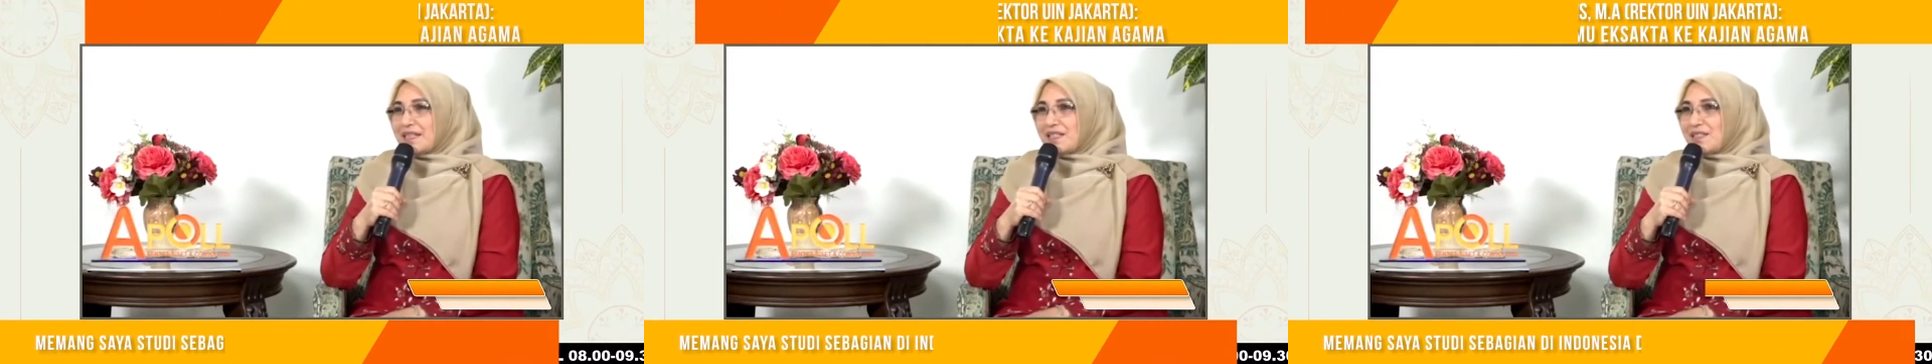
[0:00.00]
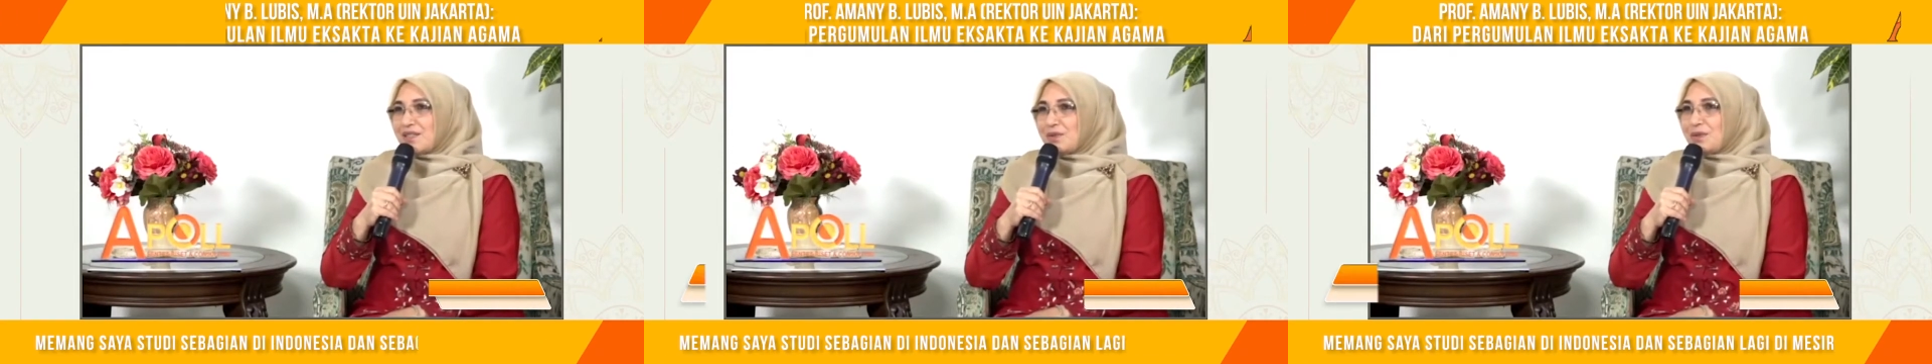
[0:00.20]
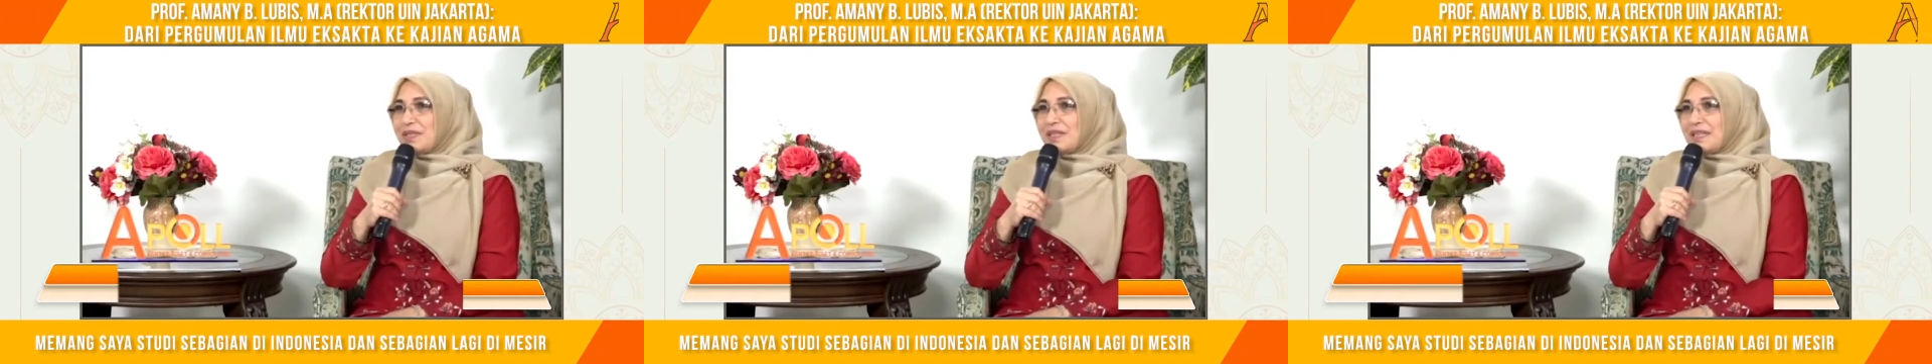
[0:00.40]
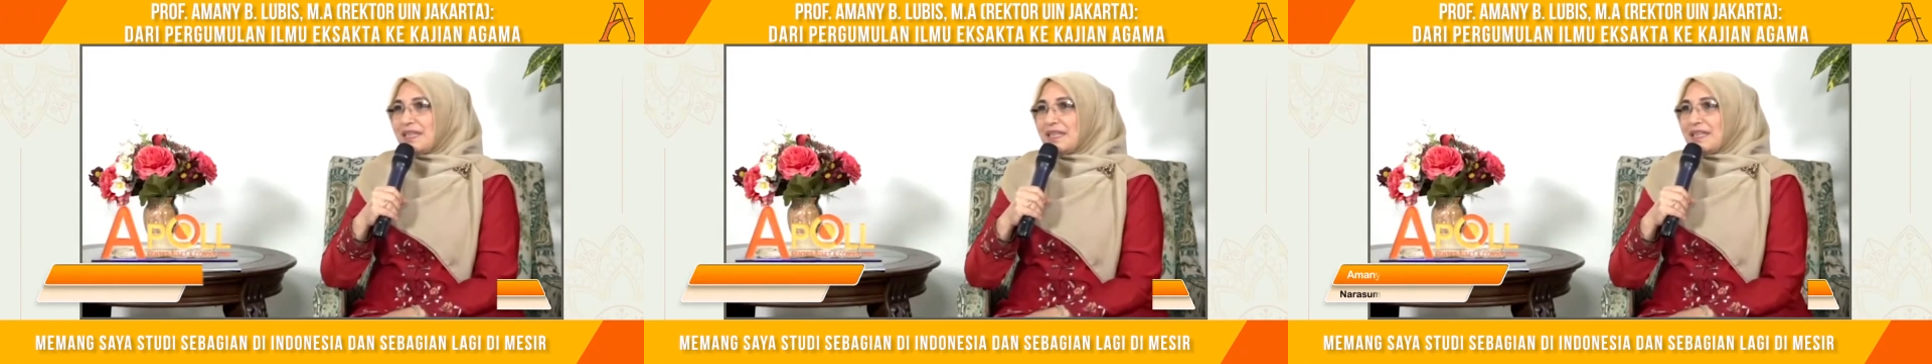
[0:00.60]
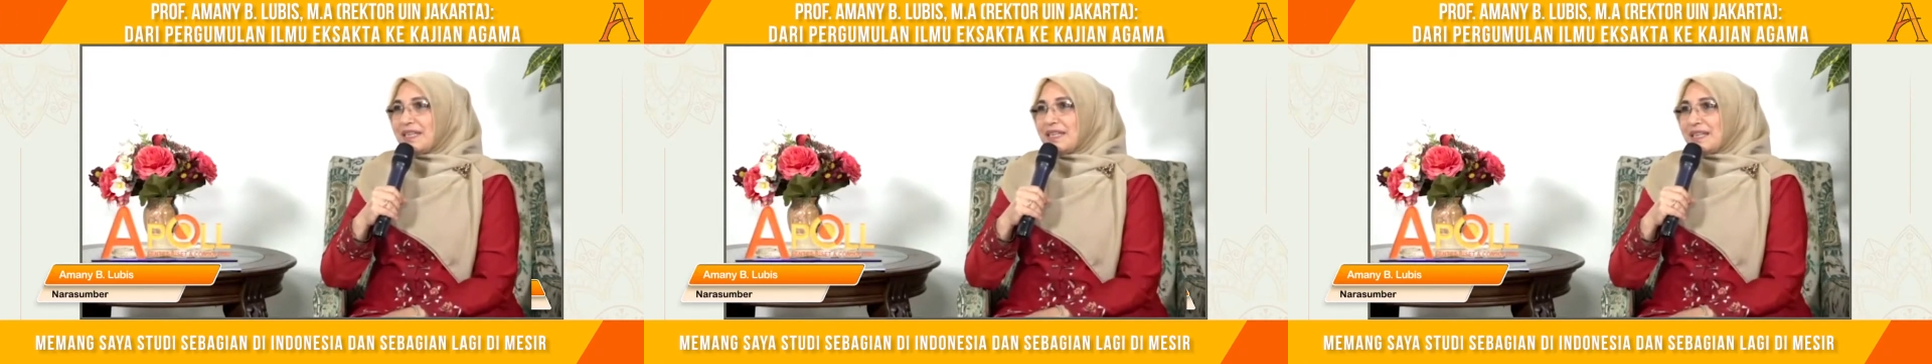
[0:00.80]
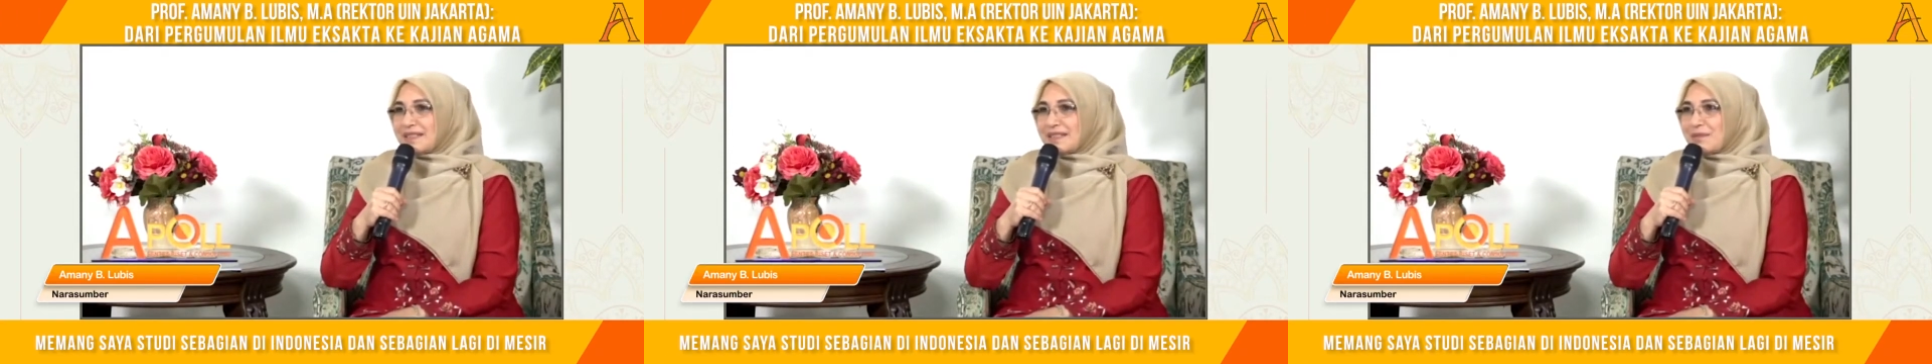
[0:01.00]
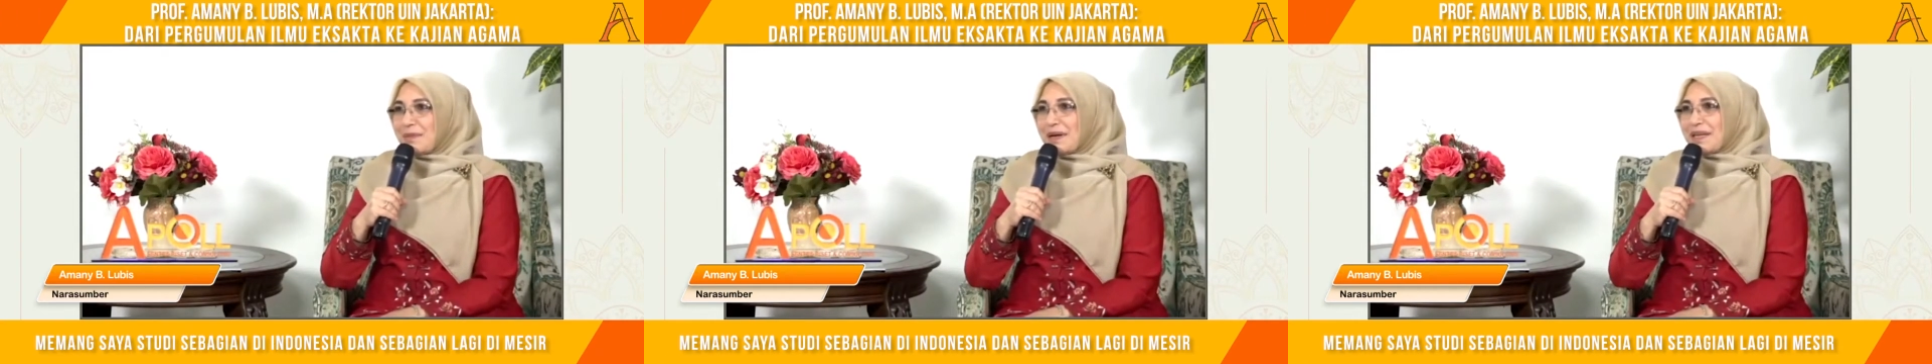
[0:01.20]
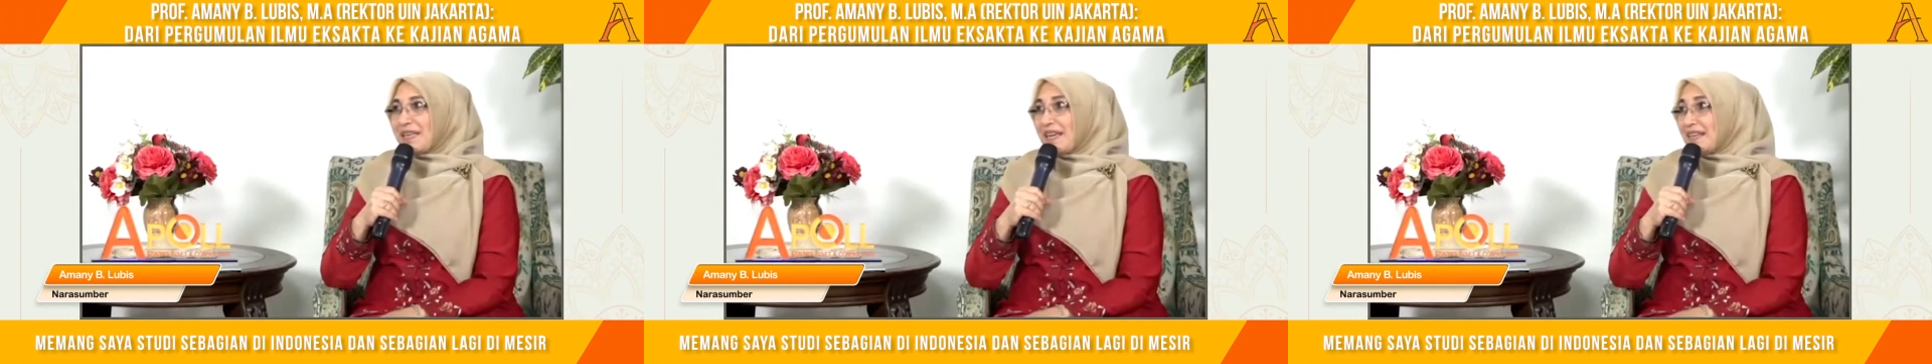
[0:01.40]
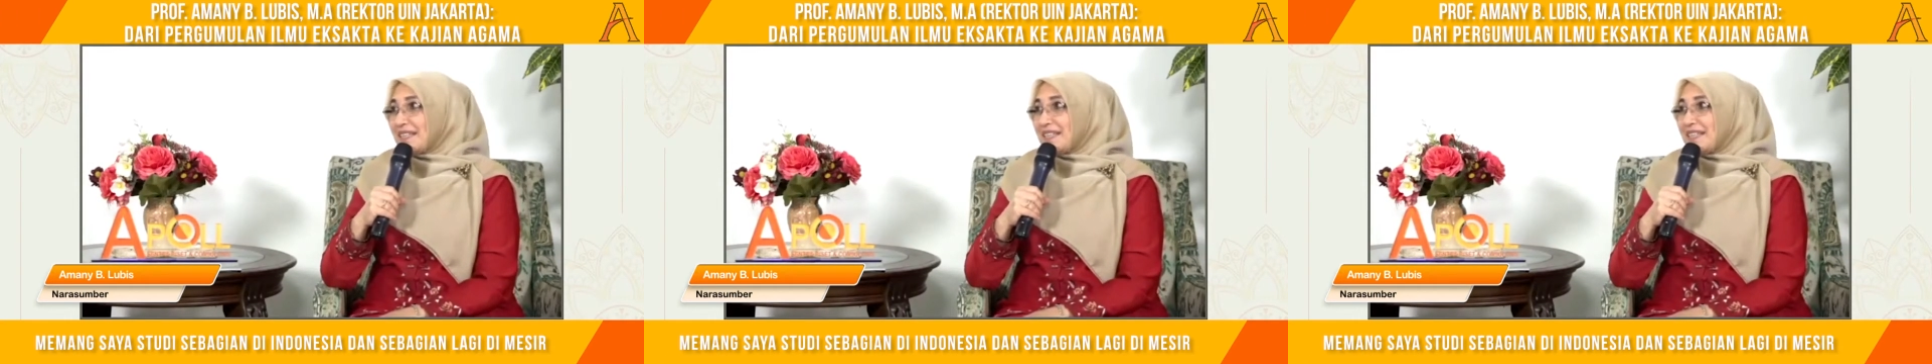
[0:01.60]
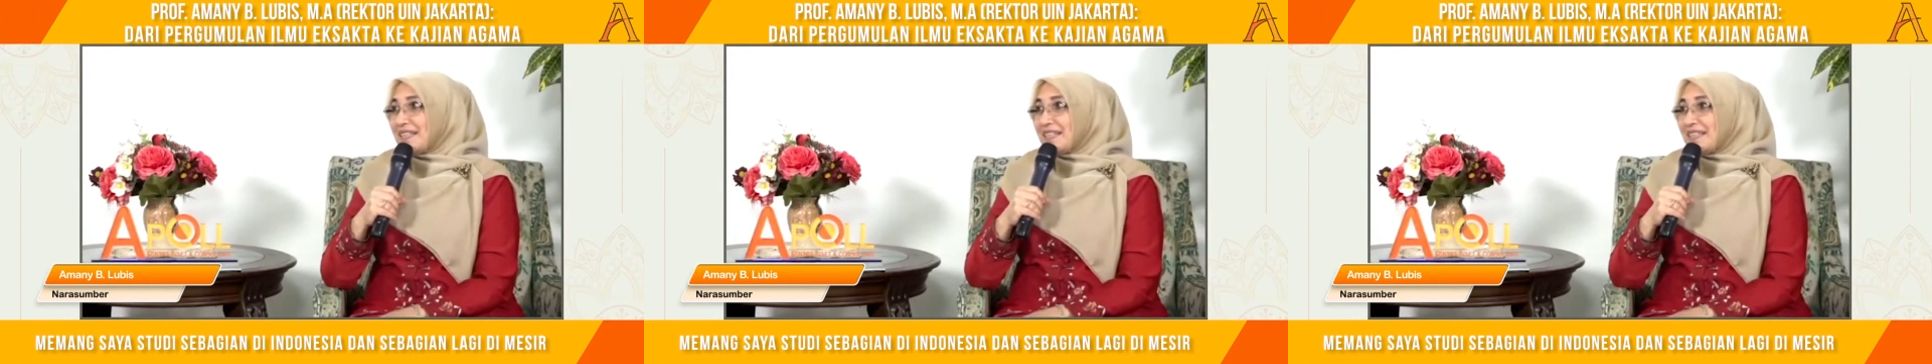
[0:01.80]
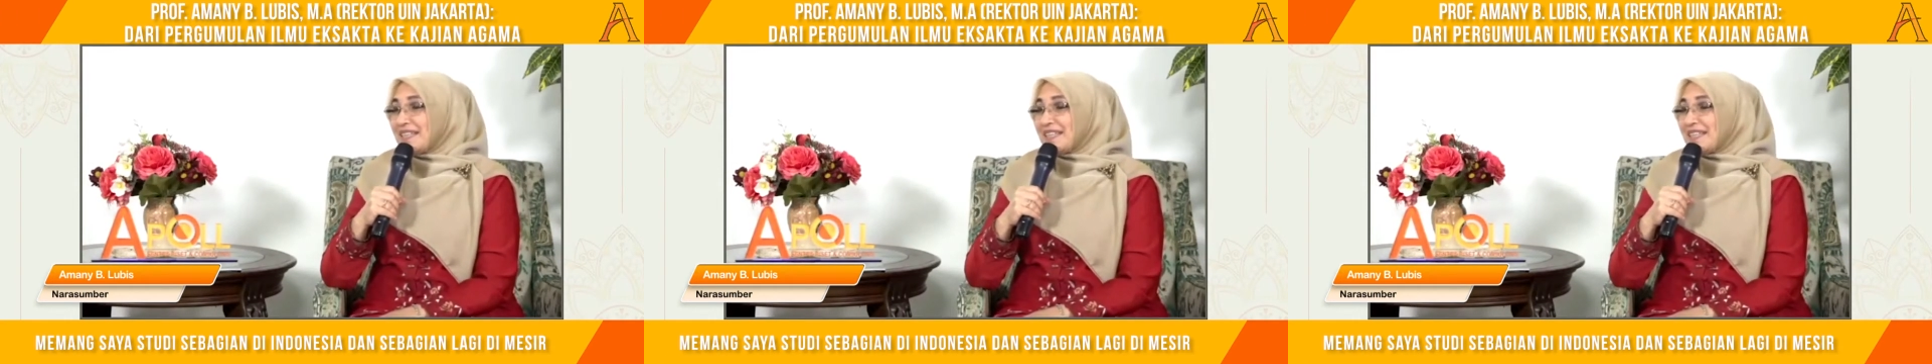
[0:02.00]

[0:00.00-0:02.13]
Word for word: studi sebagian di